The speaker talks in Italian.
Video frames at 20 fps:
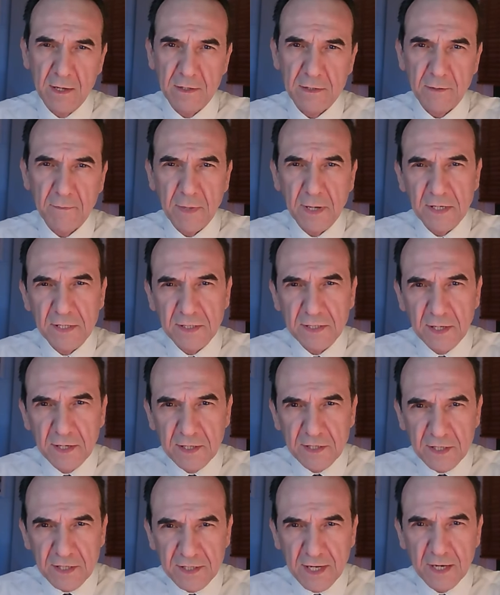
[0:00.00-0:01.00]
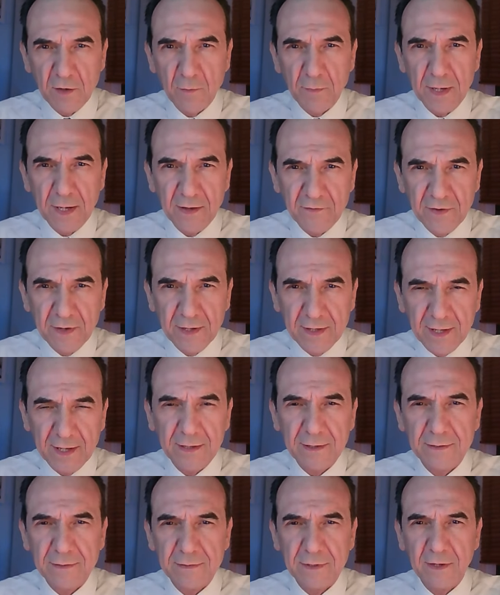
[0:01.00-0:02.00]
Sebbene sia necessario per la
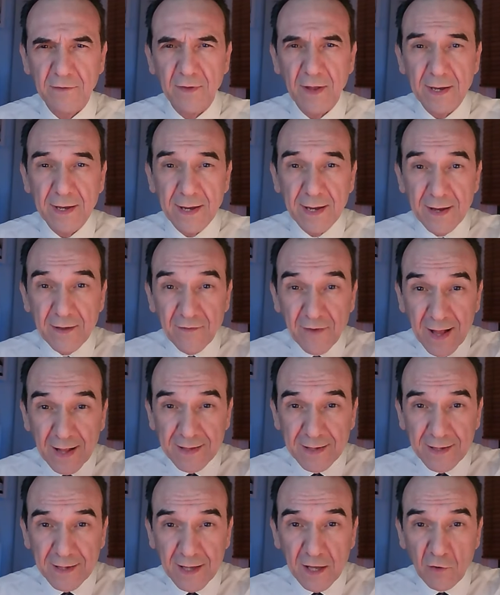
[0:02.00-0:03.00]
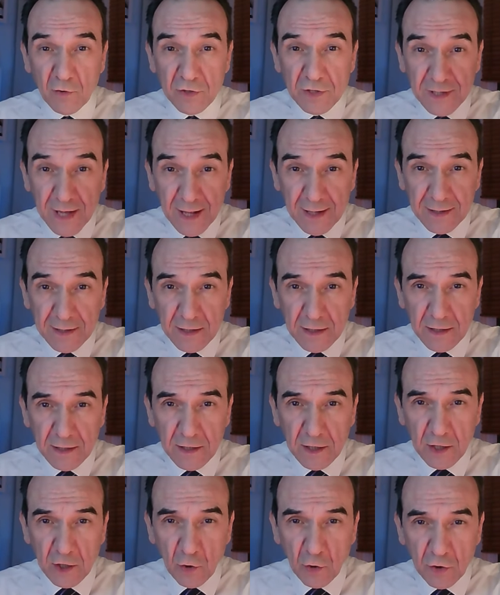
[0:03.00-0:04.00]
vita, livelli elevati e costanti
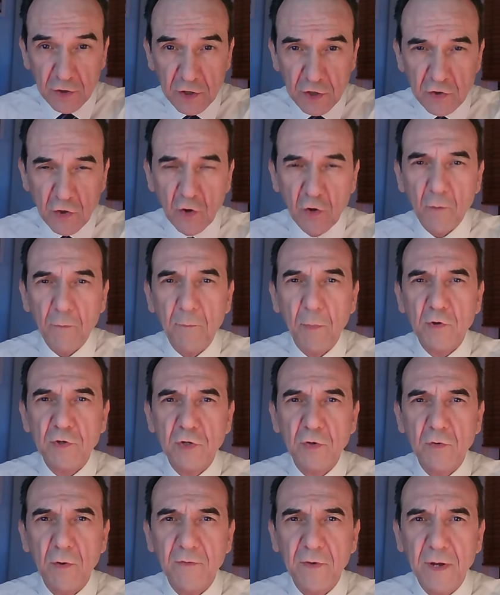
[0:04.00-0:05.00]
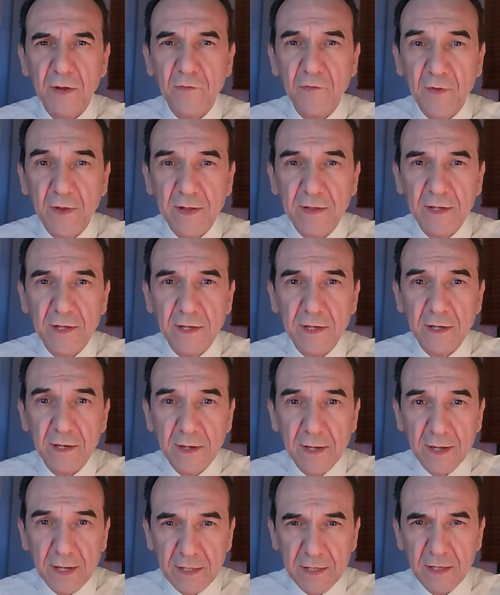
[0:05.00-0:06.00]
di cortisolo possono avere effetti
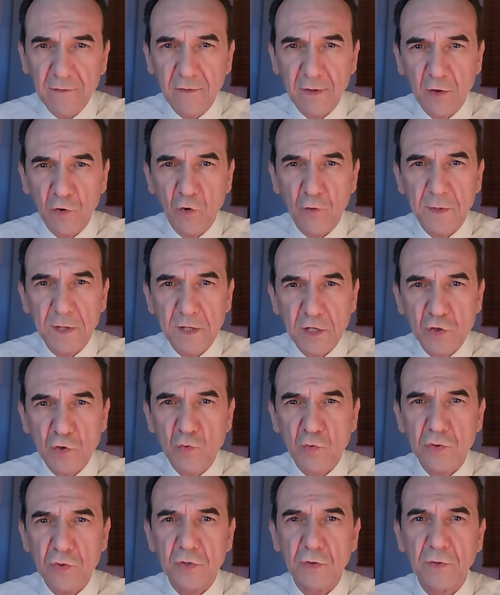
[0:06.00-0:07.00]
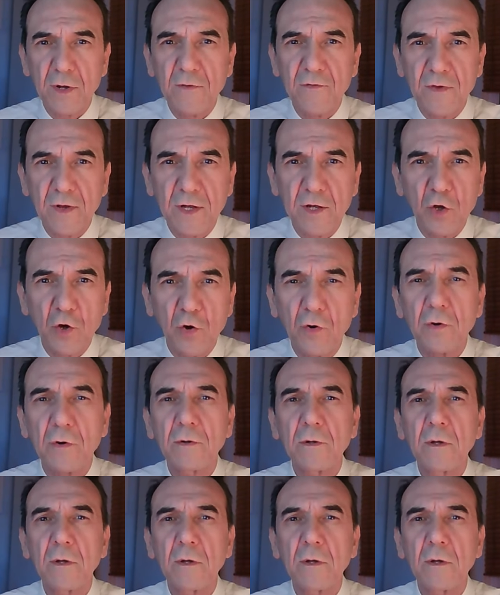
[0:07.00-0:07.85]
negativi, come discusso nel video